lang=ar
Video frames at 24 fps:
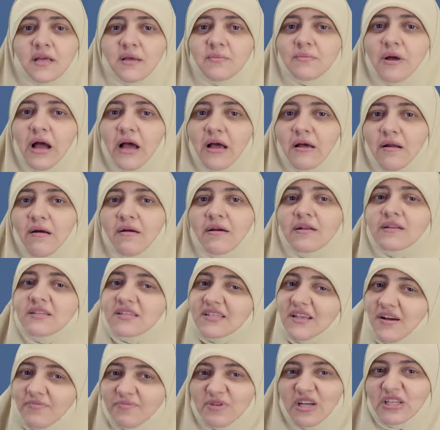مع راجل
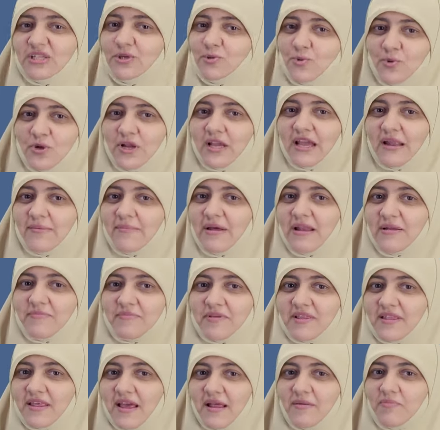استخ مش عايزين نقول الكلمه اللي
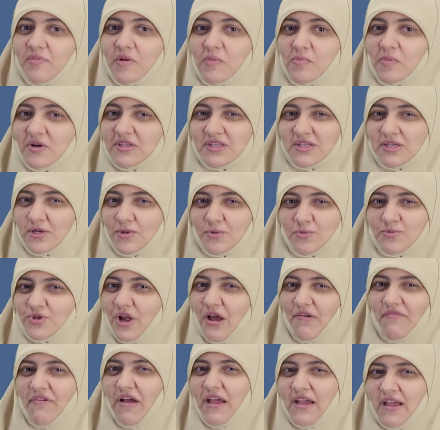بتتقال بالمصري ومش
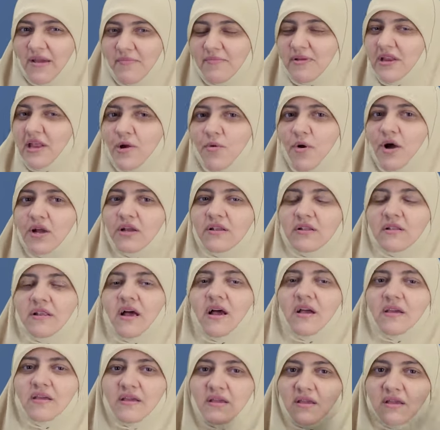عارفه هيعمل ايه
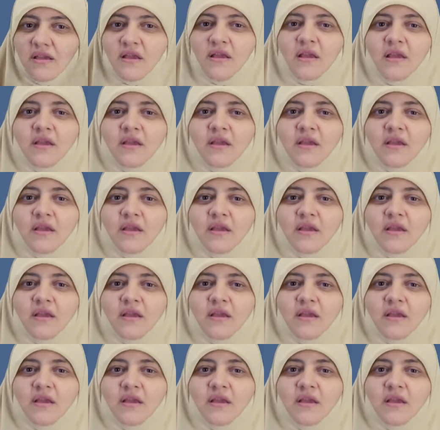وهيطلع